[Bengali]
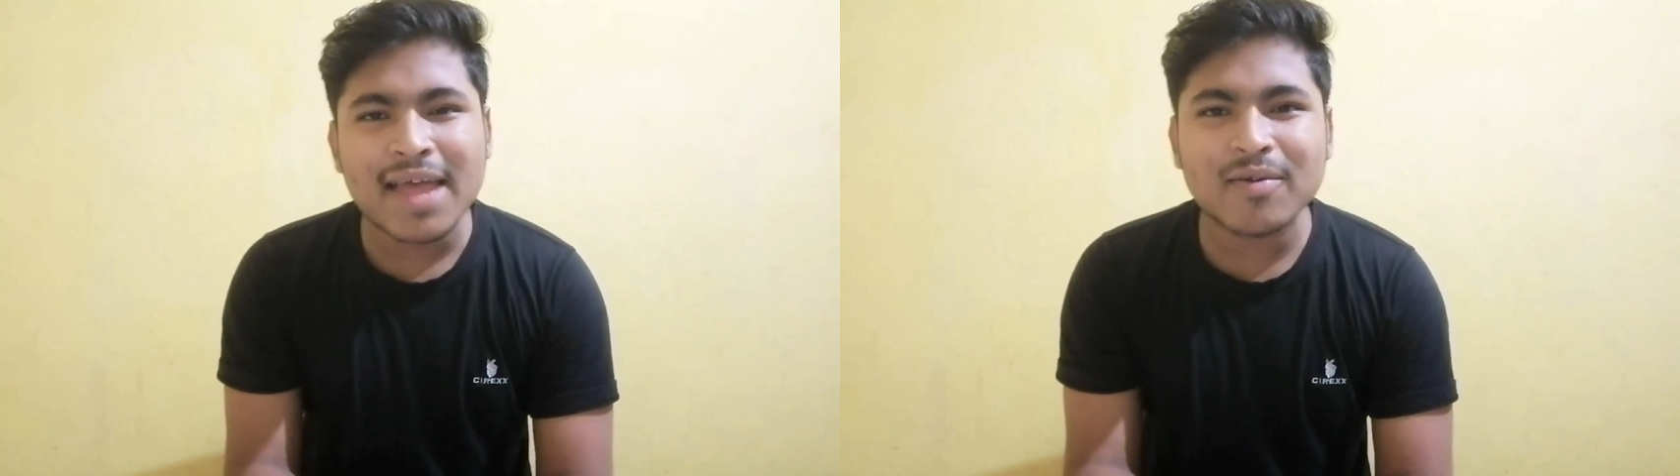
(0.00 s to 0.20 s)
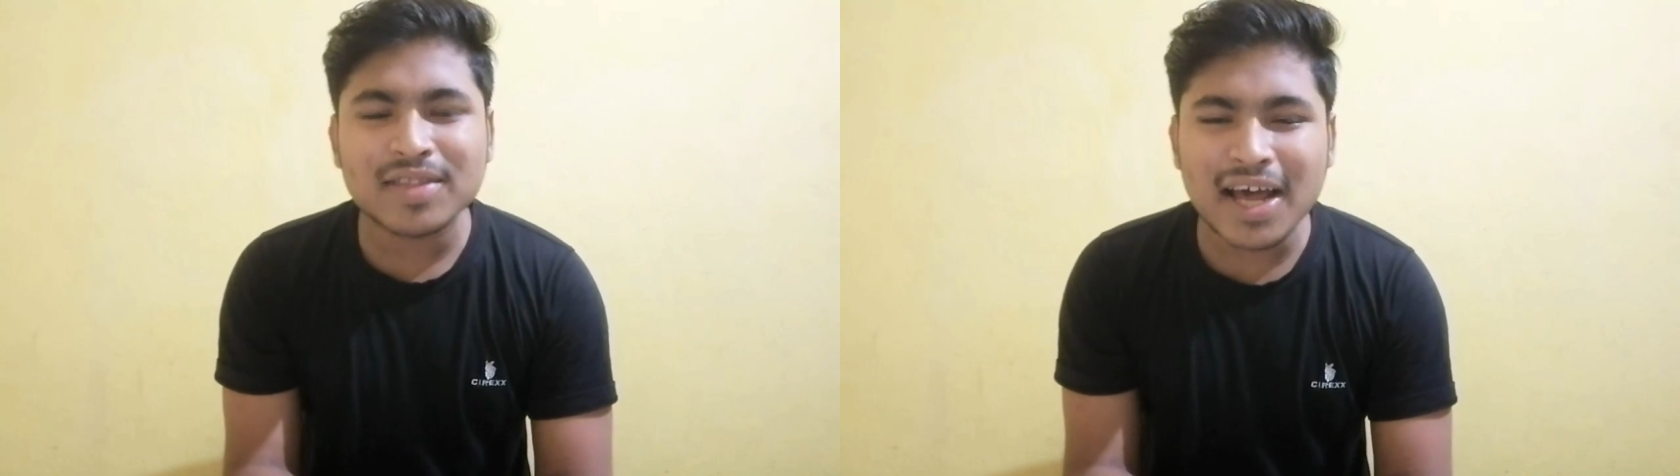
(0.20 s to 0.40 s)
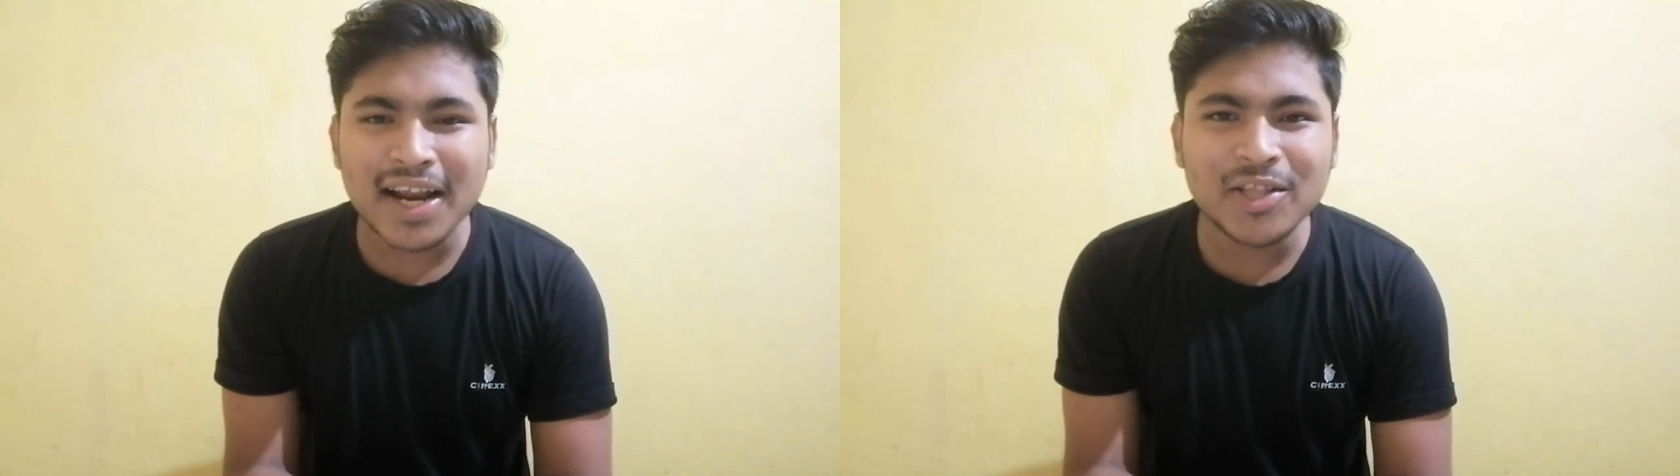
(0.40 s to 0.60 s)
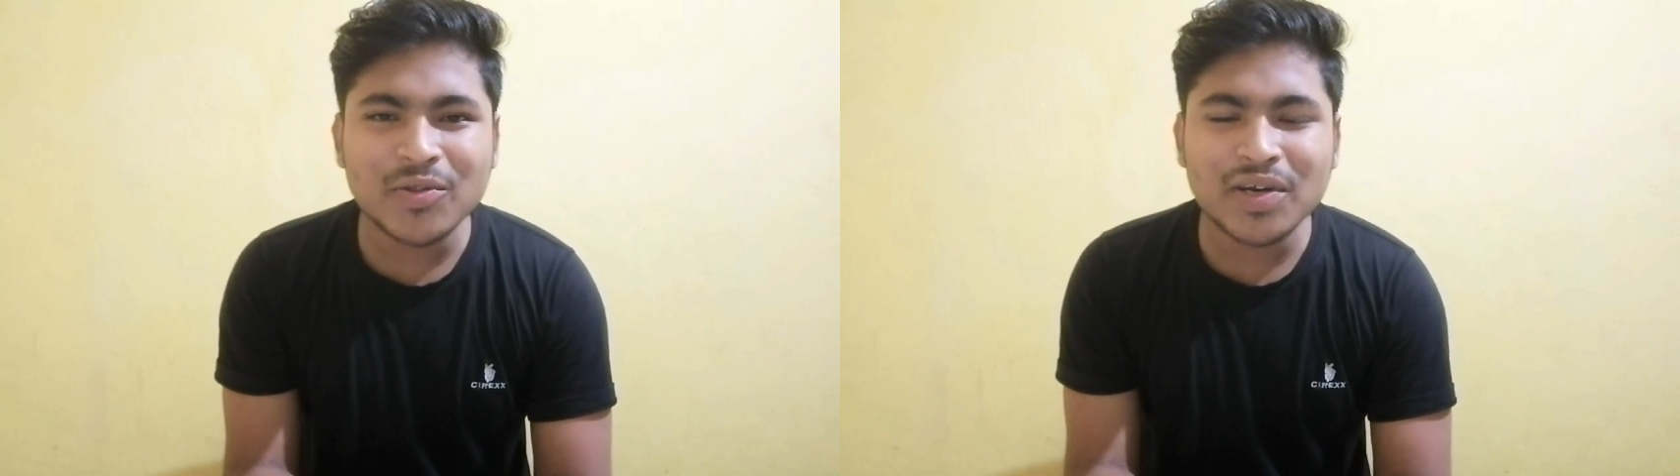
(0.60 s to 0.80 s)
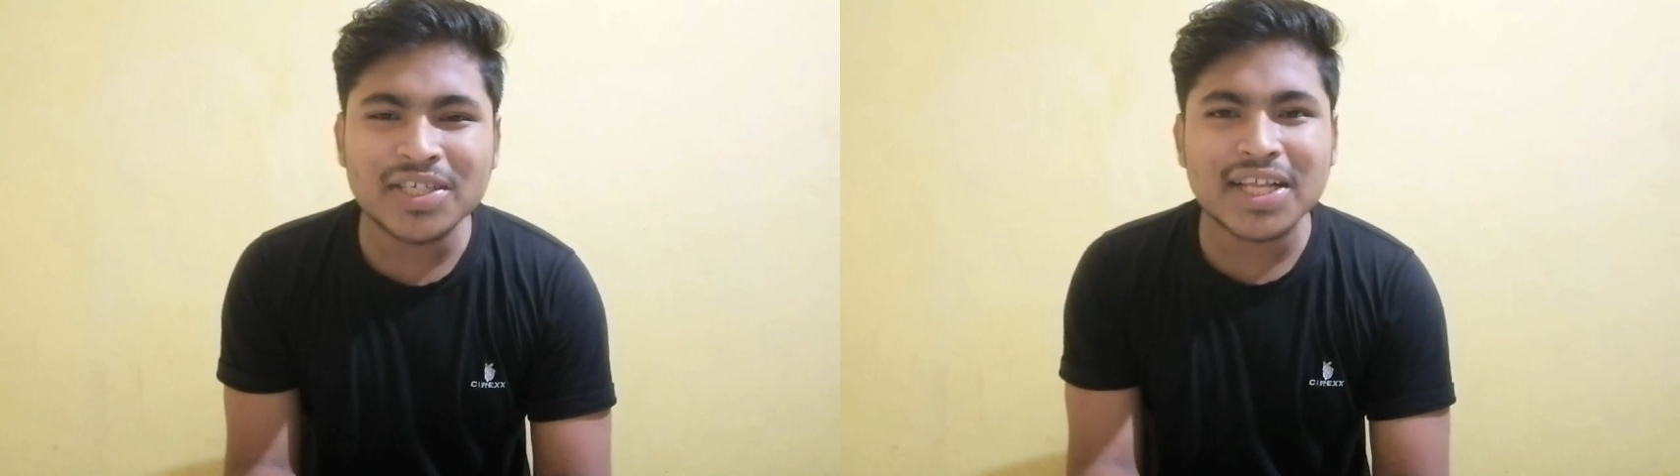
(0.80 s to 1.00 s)
এবং তারা
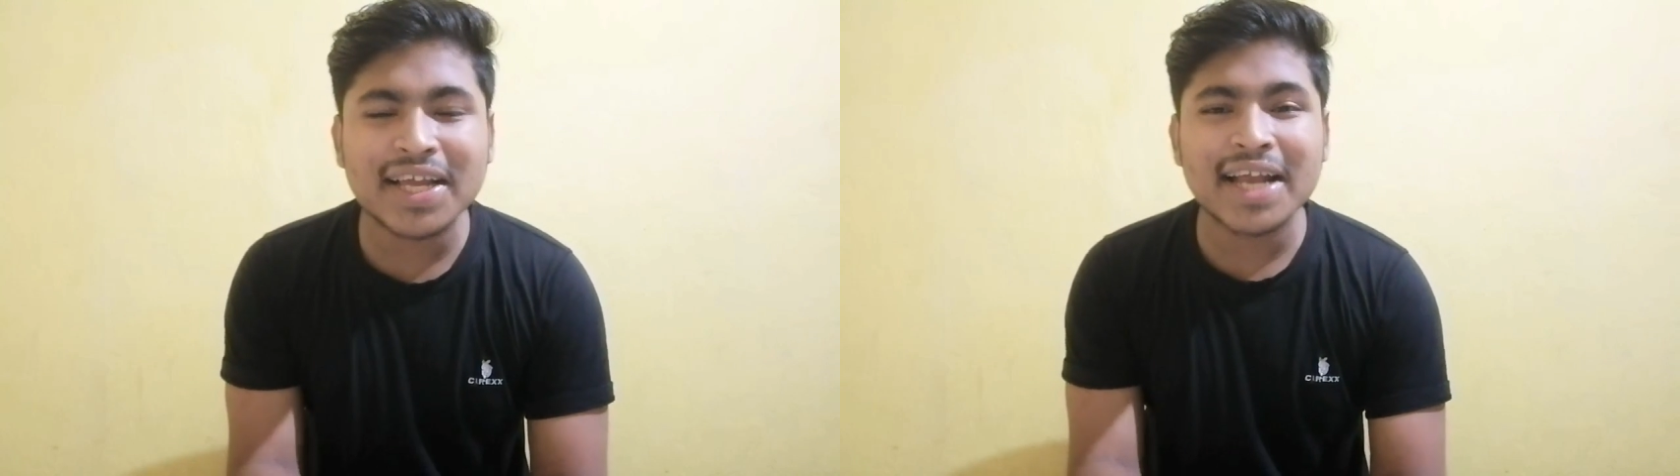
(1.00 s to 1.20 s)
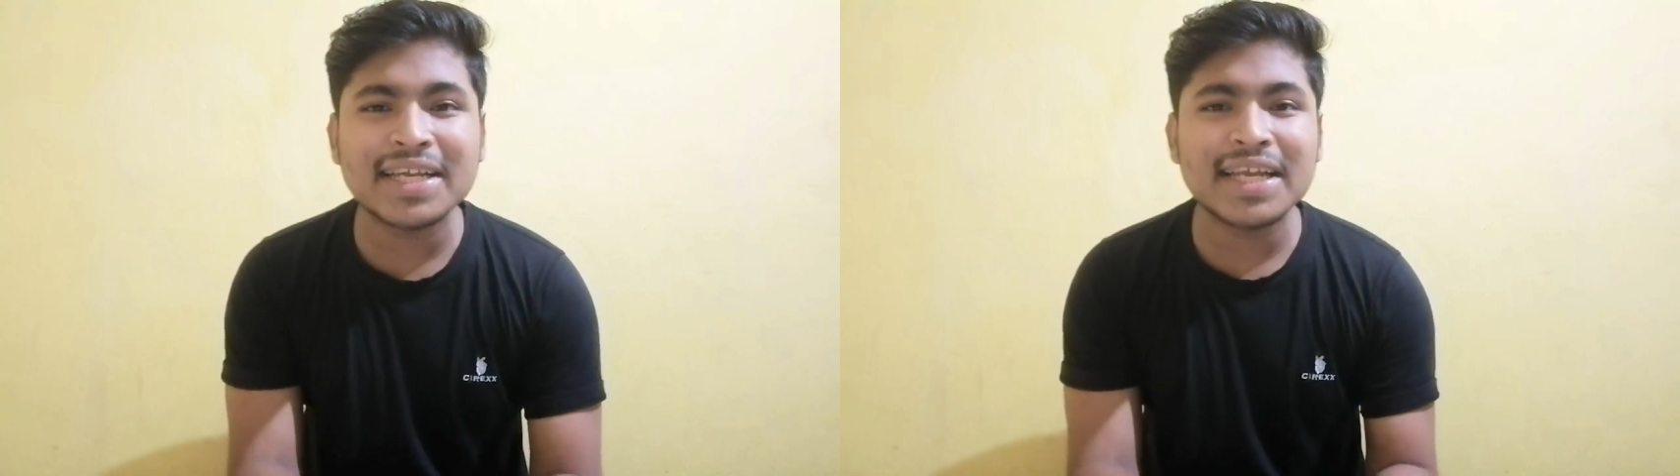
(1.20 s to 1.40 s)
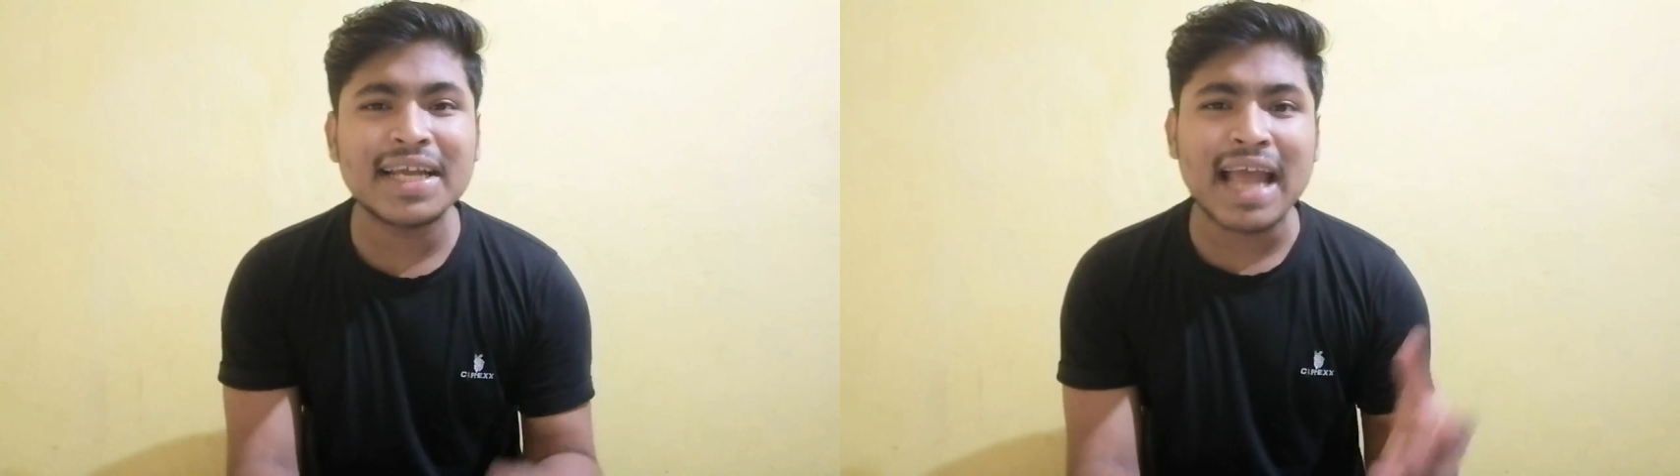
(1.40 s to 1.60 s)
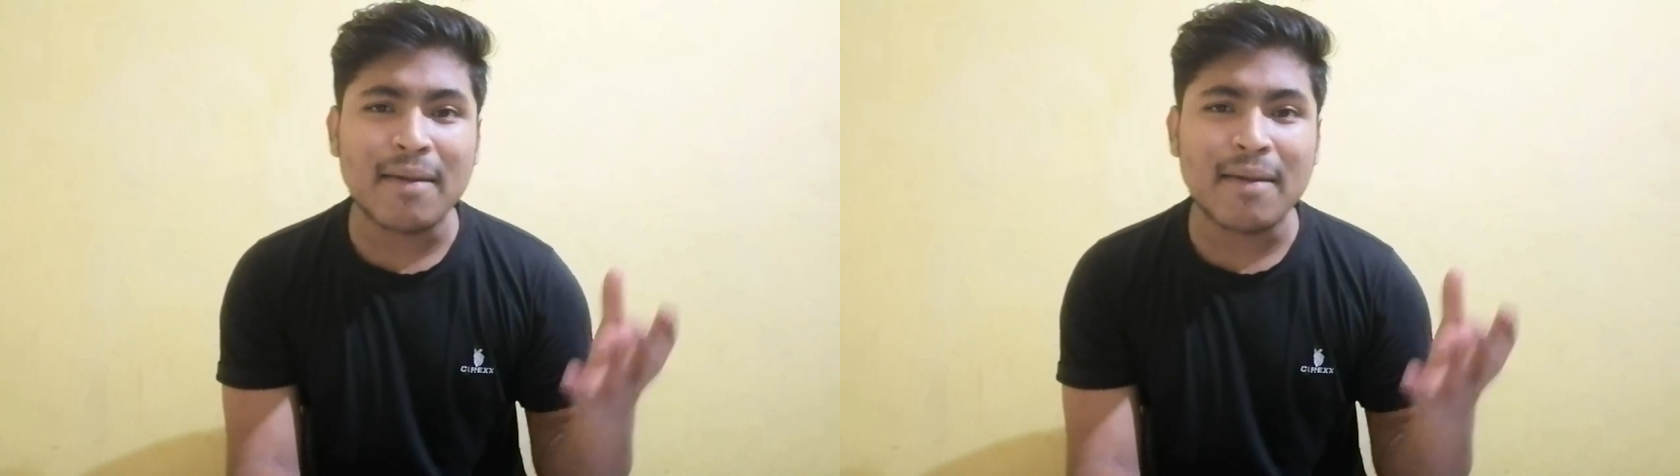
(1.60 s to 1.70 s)
কিন্তু নিজেদেরকে একটি